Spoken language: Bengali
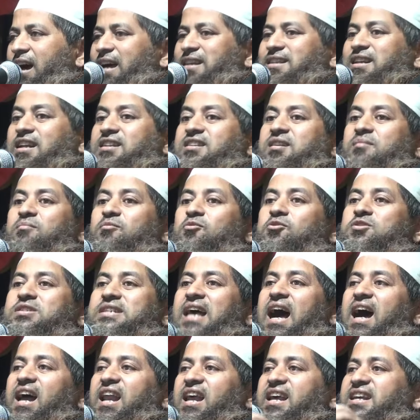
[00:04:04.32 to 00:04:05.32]
হাজরতে
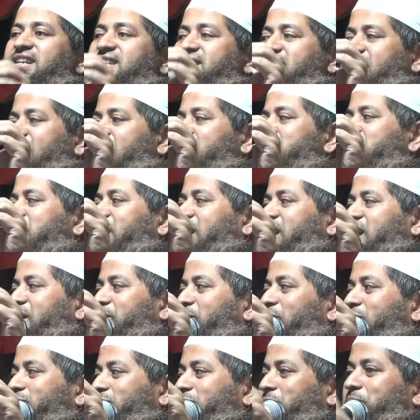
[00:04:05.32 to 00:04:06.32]
মুসা আলহ ইসলামকে
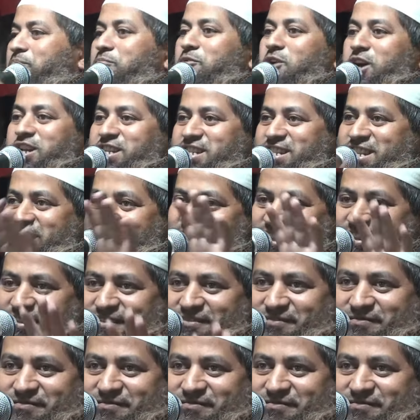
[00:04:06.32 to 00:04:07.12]
নিয়ে বক্তব্য আসছে